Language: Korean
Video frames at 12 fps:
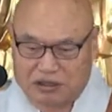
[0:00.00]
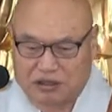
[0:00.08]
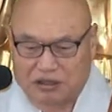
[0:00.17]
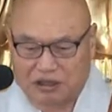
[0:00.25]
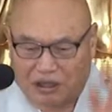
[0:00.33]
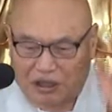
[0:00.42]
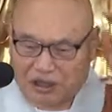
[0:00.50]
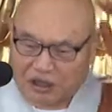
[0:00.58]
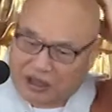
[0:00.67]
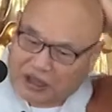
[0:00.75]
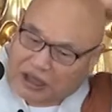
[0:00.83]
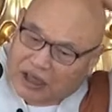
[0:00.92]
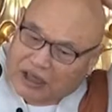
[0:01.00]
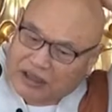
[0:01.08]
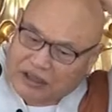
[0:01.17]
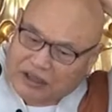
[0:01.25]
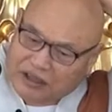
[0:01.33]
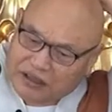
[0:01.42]
그 어, 아,
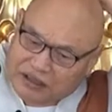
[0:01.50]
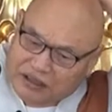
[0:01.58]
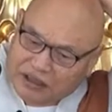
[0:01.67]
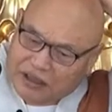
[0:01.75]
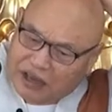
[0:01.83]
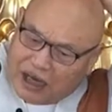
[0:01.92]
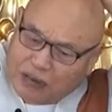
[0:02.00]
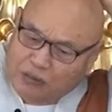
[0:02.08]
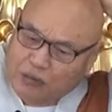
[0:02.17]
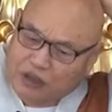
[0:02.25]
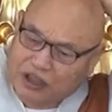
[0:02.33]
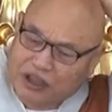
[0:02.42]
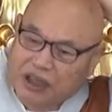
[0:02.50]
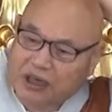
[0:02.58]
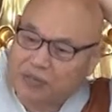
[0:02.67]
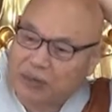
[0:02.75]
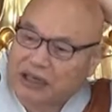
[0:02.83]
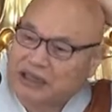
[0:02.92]
선가에서는 한
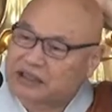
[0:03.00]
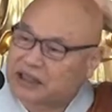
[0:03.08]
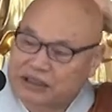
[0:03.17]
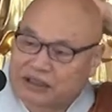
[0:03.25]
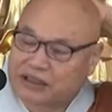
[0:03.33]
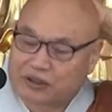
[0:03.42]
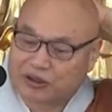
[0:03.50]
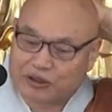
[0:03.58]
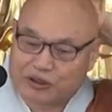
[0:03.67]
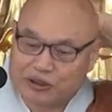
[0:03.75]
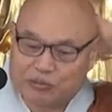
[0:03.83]
물건이라는 말을 잘 써요.